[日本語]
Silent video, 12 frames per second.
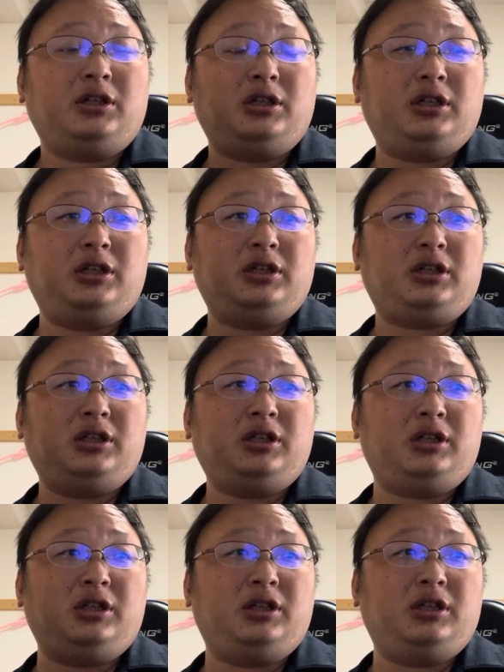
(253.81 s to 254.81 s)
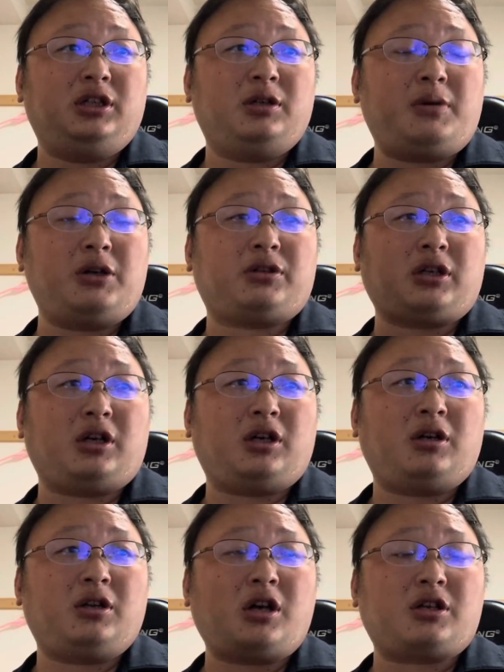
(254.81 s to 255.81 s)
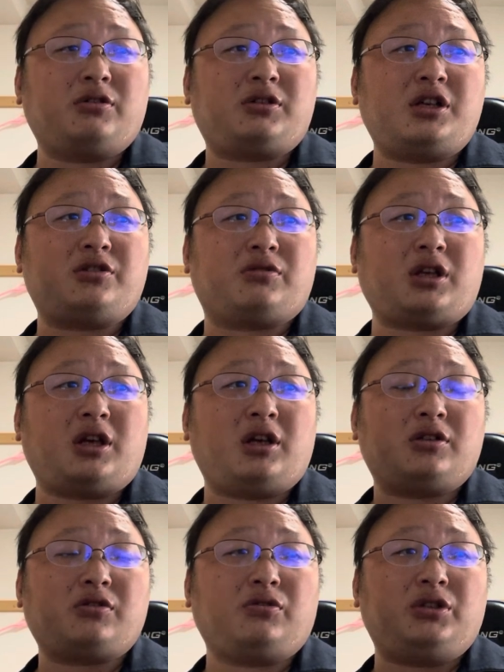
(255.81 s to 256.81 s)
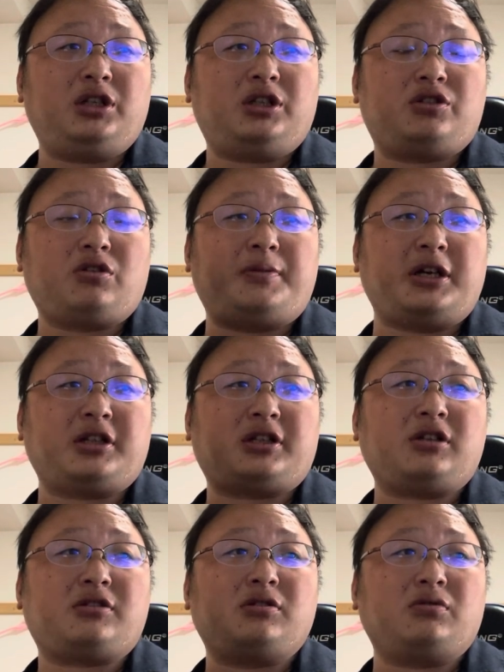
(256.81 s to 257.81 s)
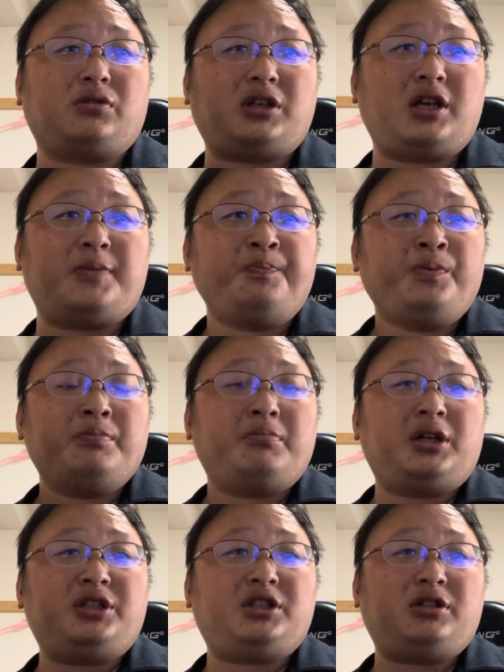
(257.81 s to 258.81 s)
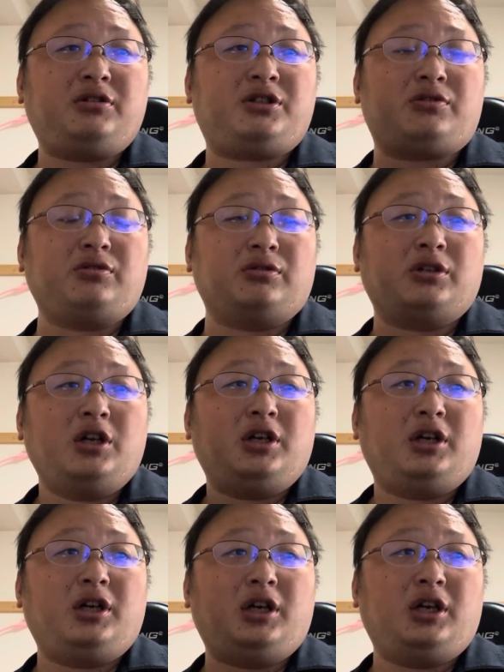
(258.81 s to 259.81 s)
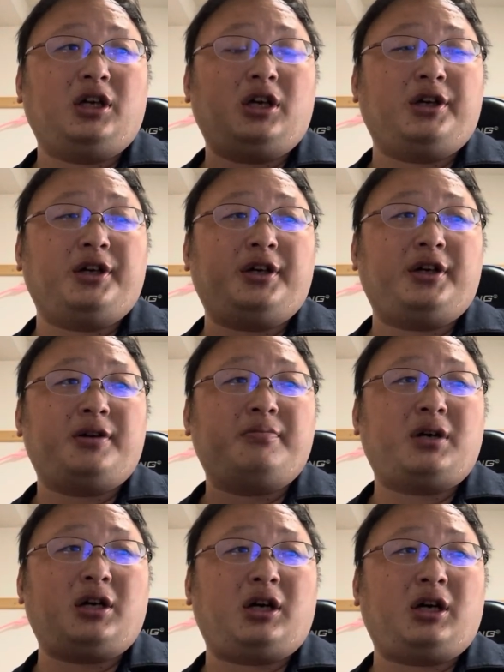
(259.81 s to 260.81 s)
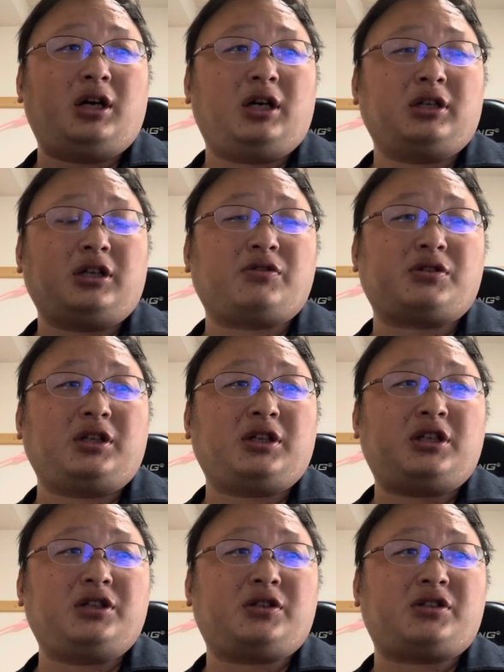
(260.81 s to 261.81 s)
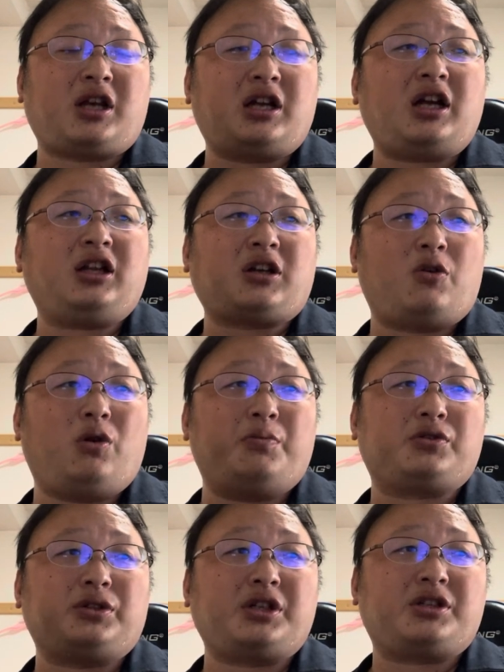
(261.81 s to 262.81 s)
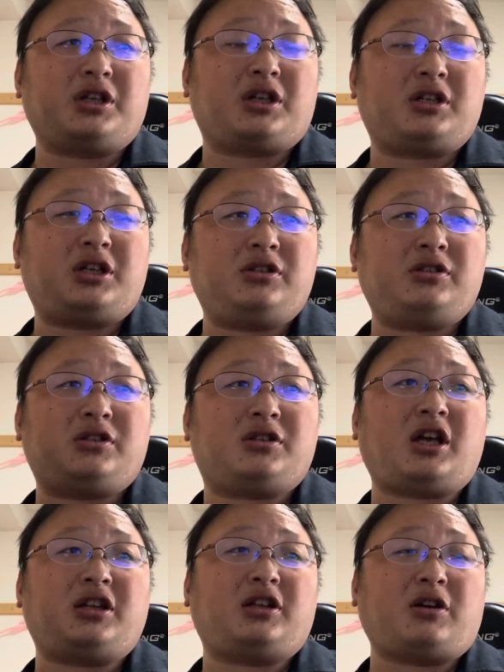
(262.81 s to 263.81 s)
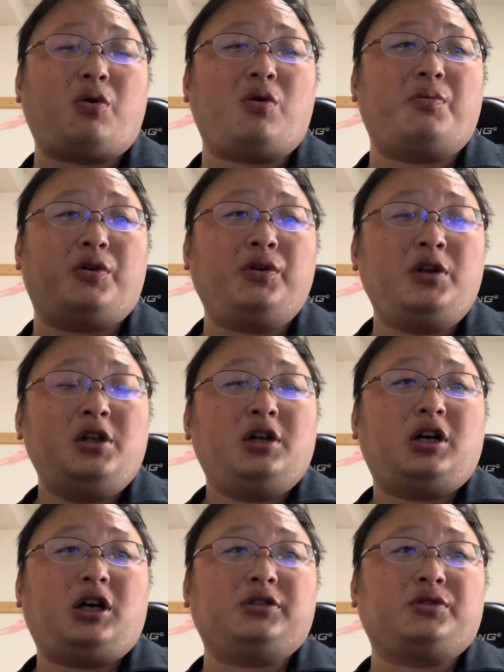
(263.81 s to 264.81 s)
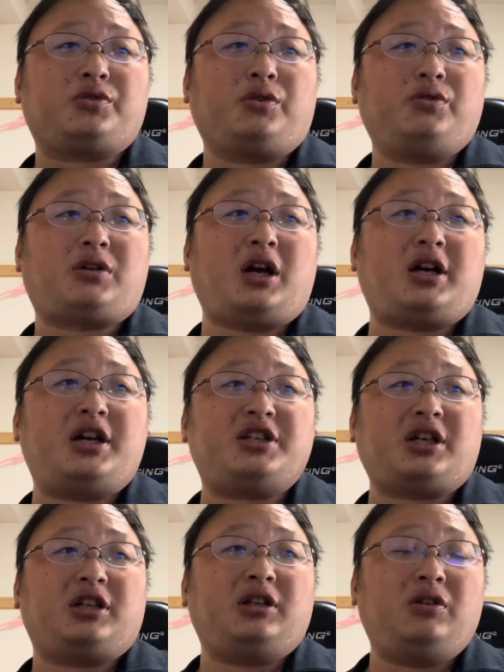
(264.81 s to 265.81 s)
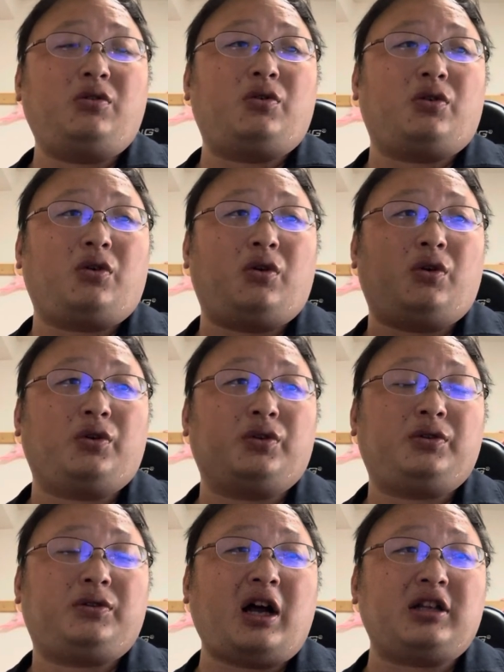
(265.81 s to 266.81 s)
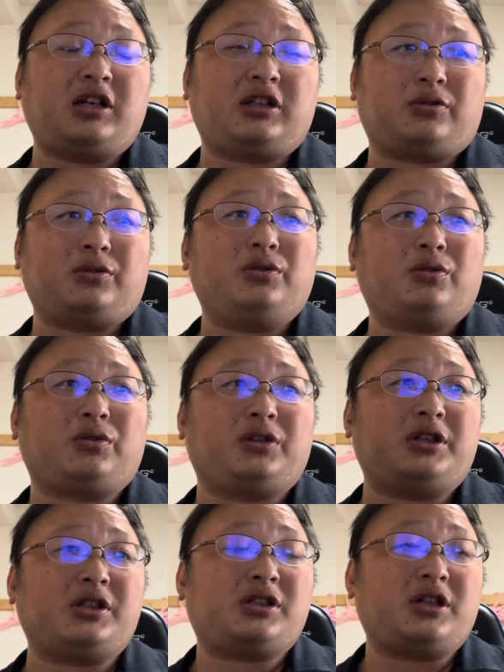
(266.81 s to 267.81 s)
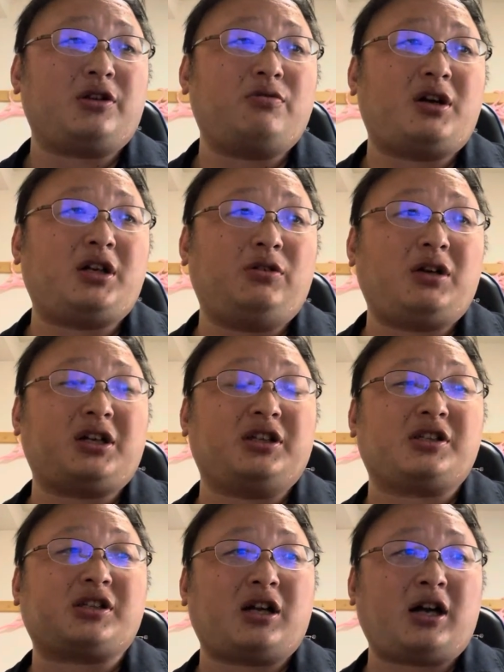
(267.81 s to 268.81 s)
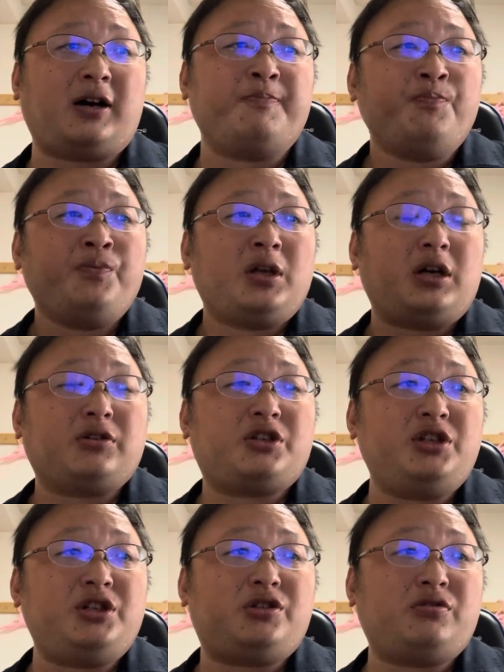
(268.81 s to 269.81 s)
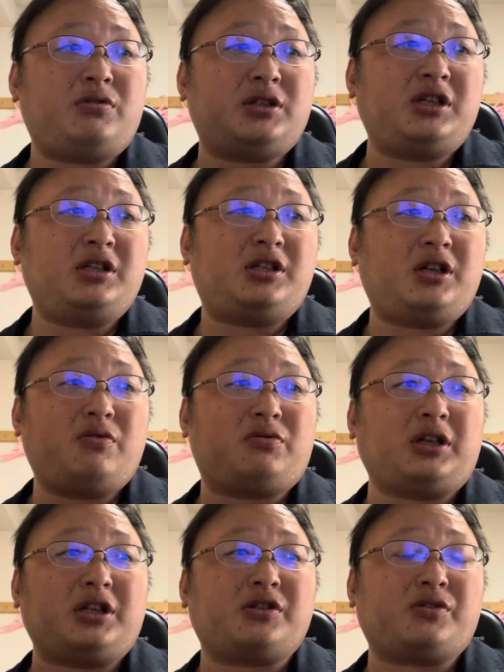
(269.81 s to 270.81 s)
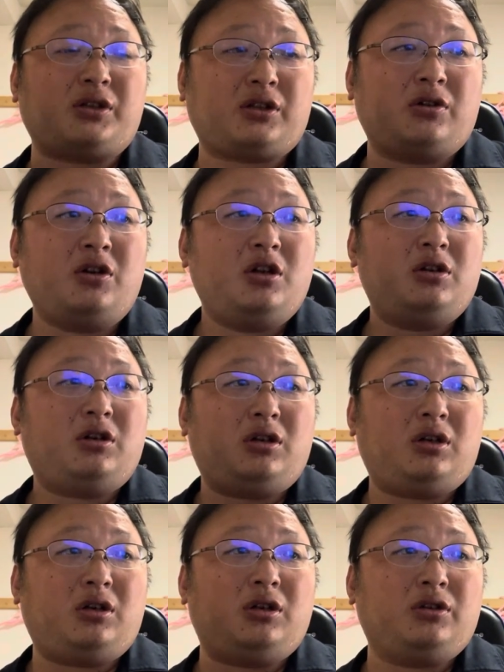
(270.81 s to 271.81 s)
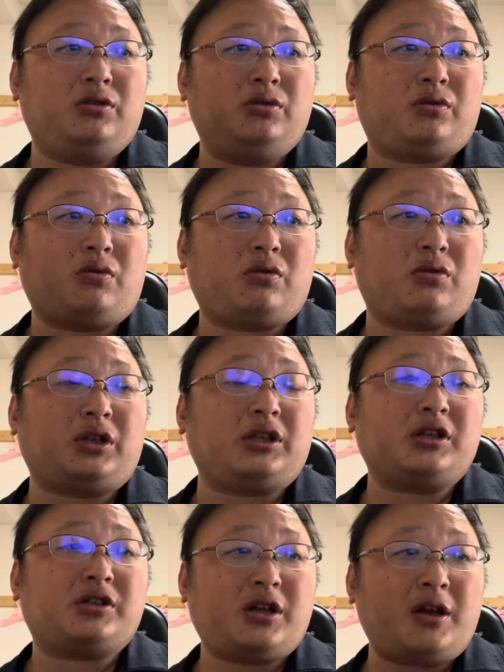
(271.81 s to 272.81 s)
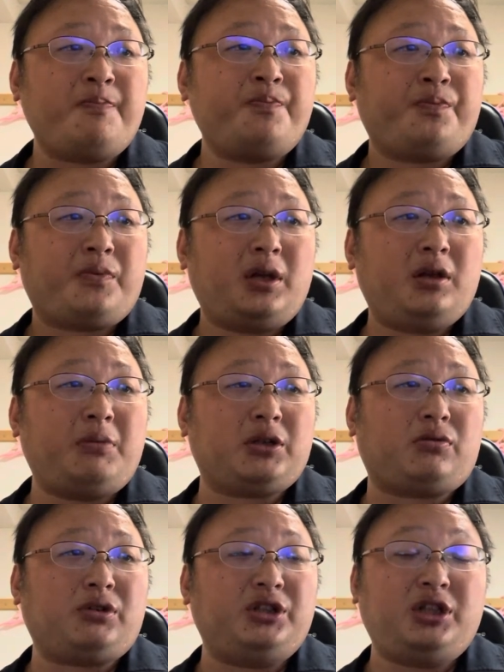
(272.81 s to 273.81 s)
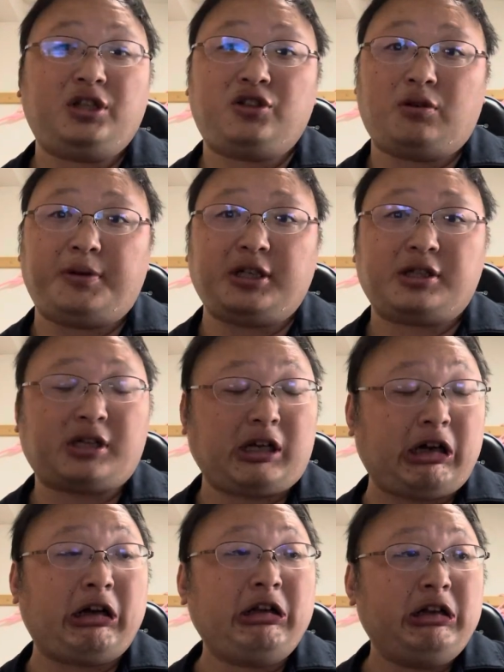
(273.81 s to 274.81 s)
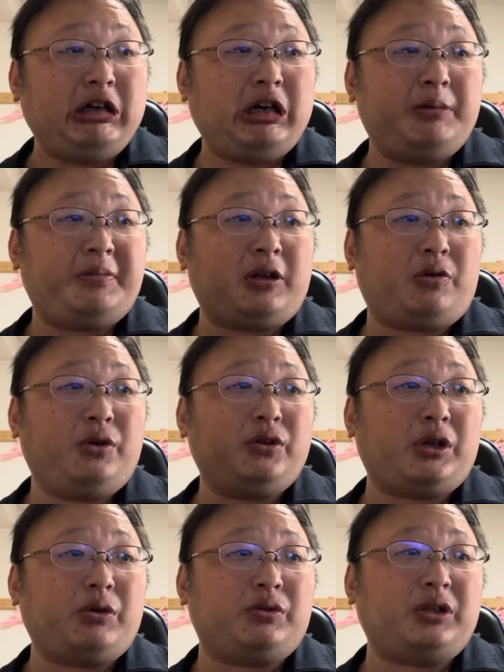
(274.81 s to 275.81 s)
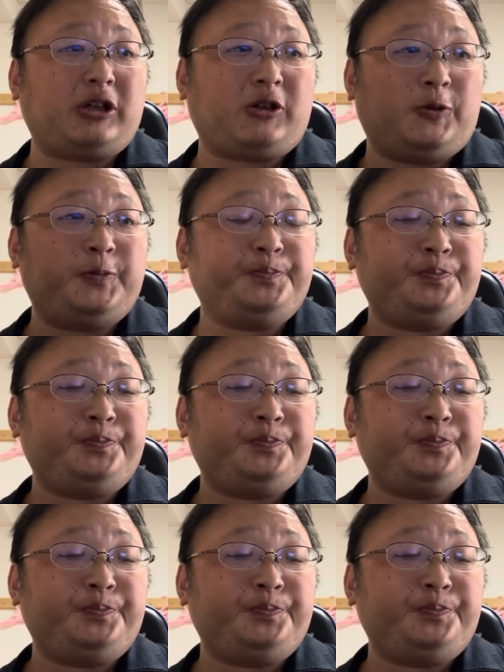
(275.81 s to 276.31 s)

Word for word: えー、で、えー、まあ言ったら、野球選手って、その人気商売やったりするので、まあ著しく、えー、まあ、なんですかね、傷つけられた方もそうですし、傷つけてた方も、あの、そういう加害者の旦那だということでですね、言われるわけですから、あの、心象は全然良くないですよね、とあいうところなんですね。で、まあ特に人気商売ですから、あんまりこういうのは良くないと。